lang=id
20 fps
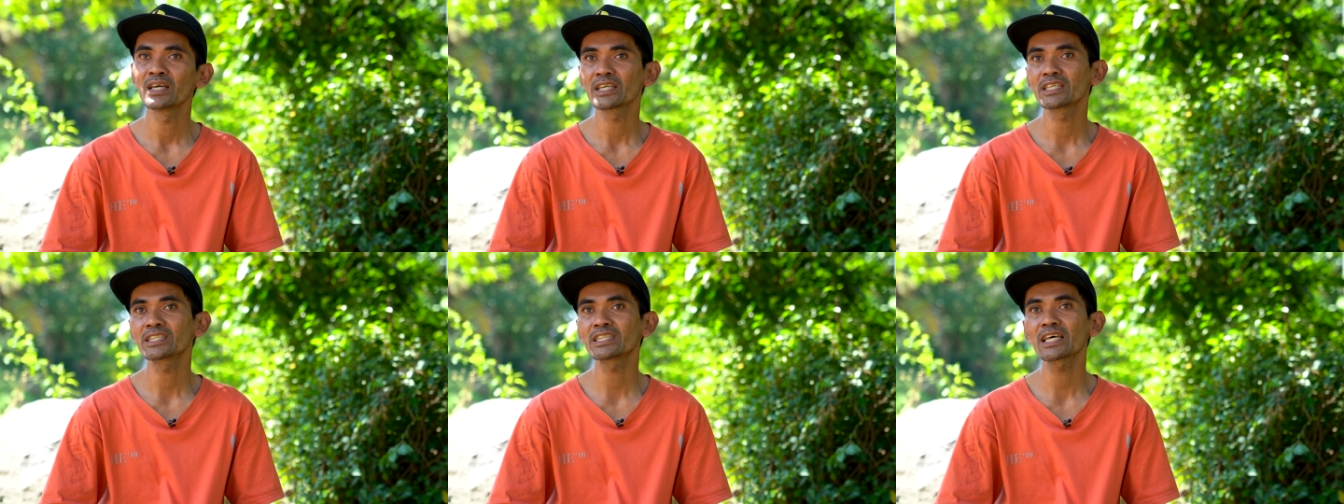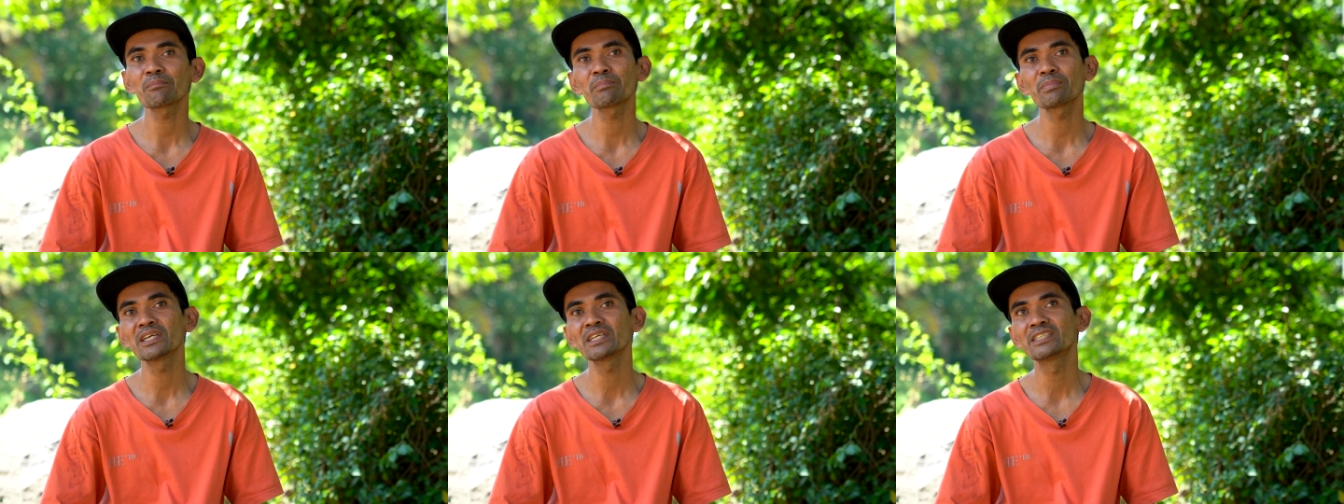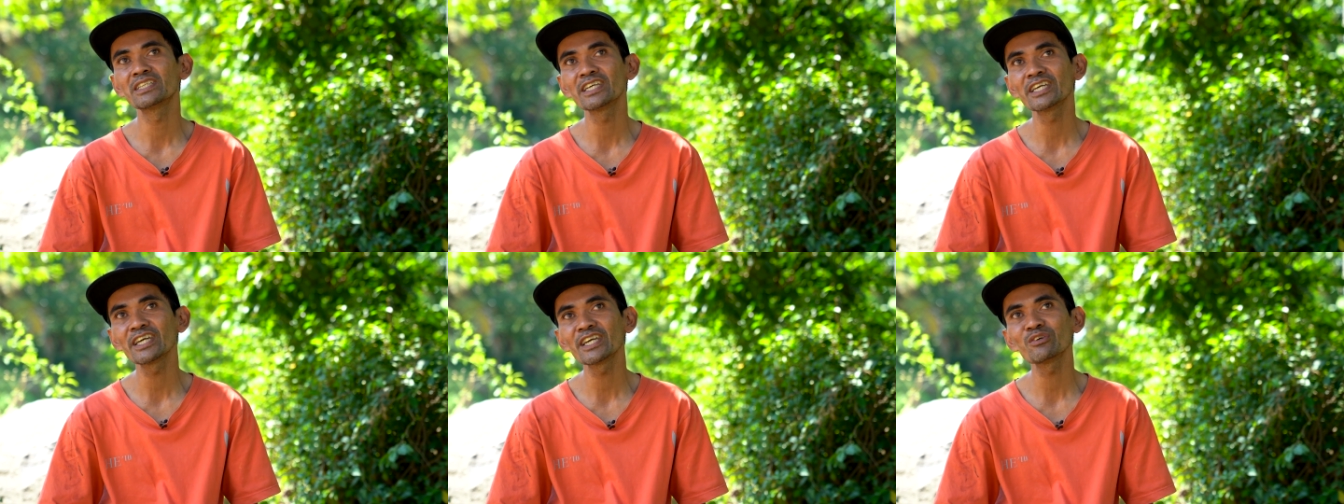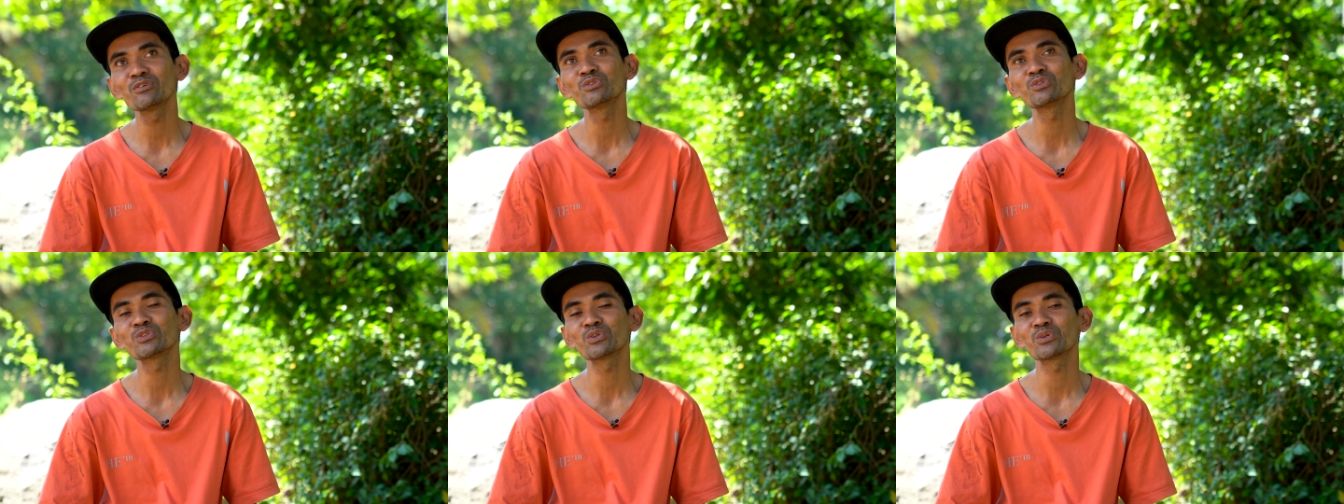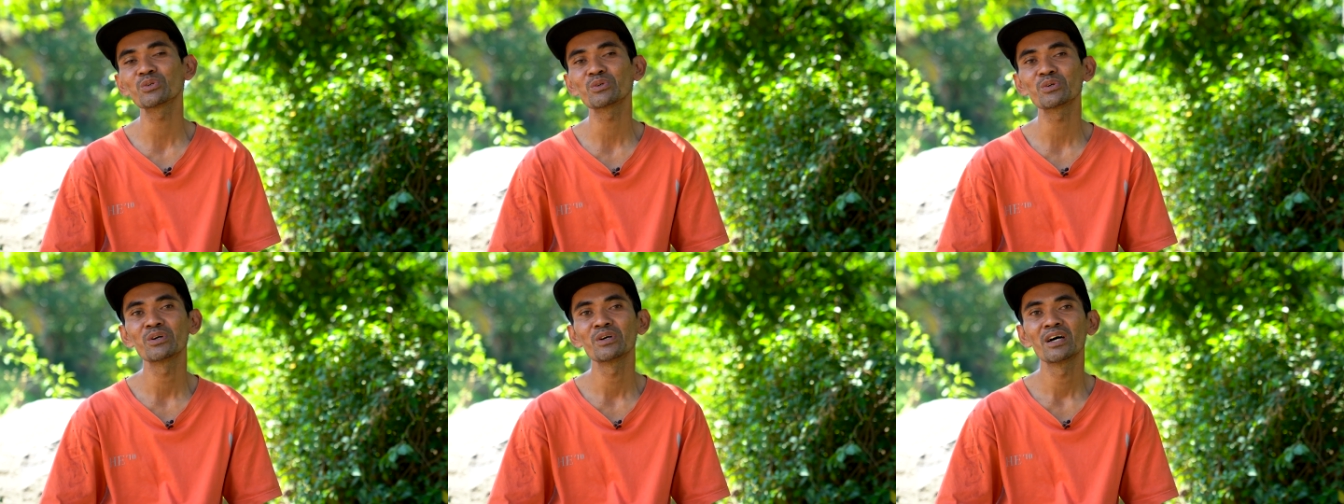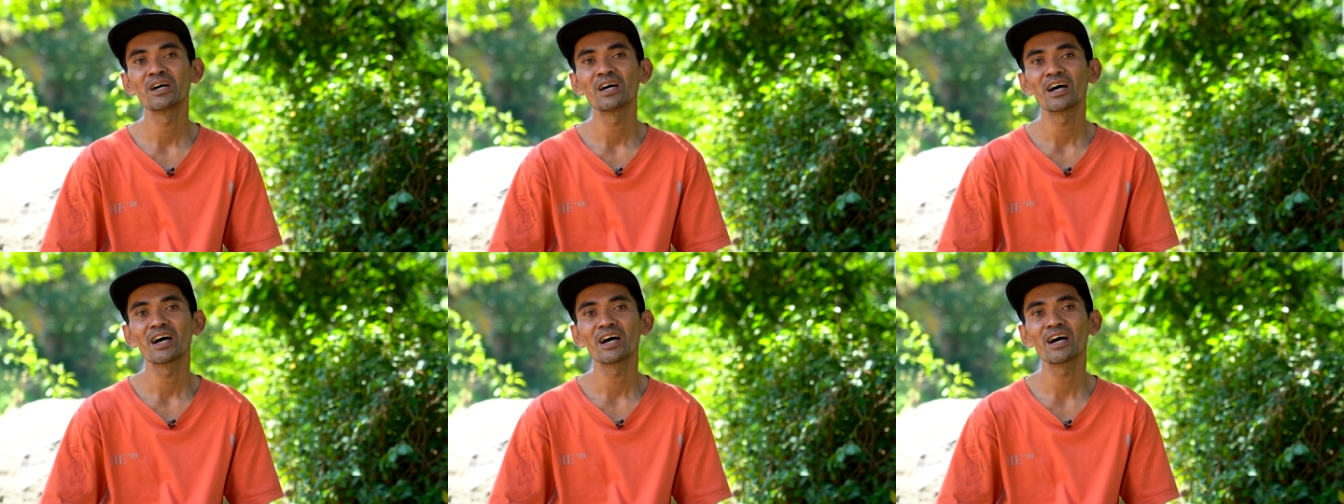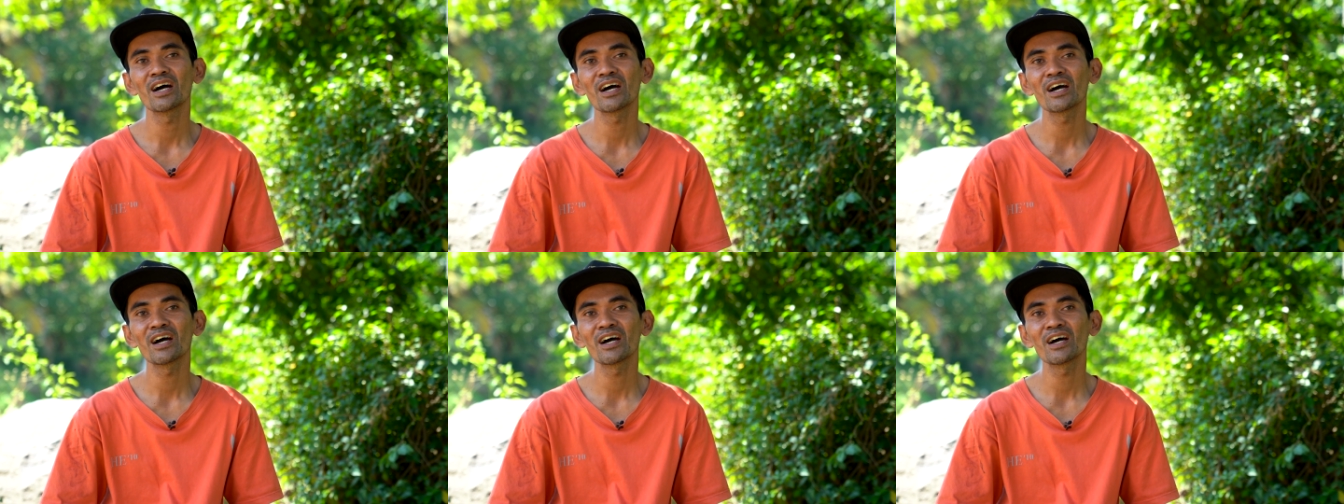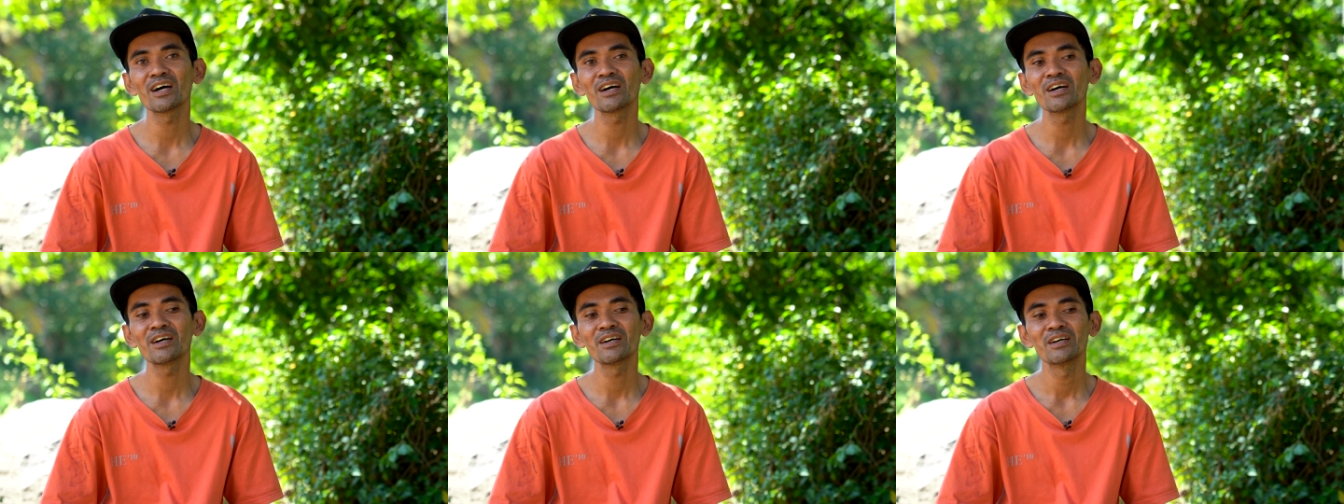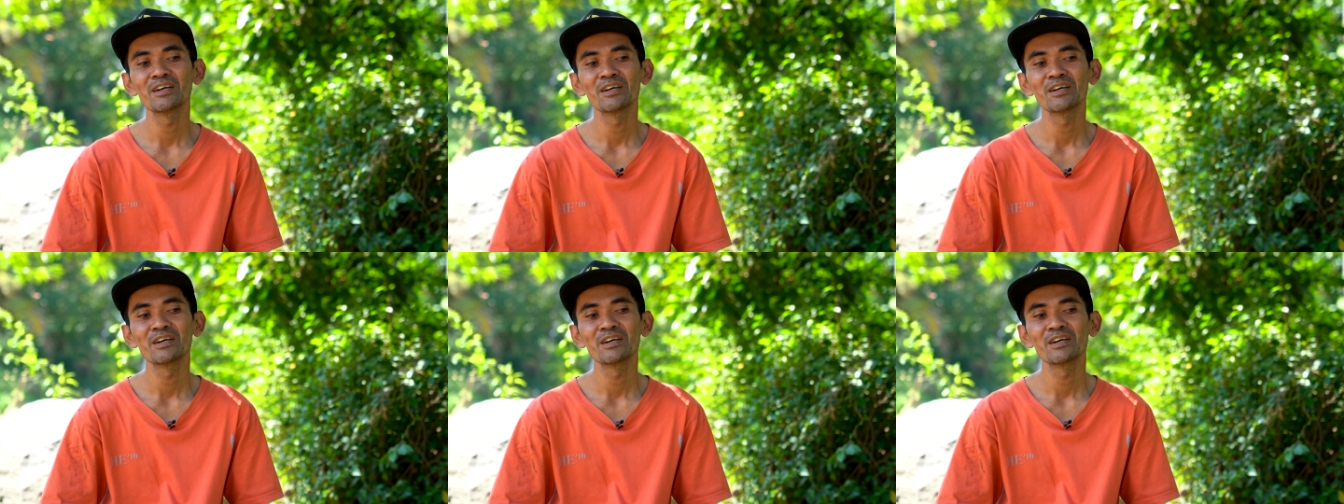kita pede untuk uh,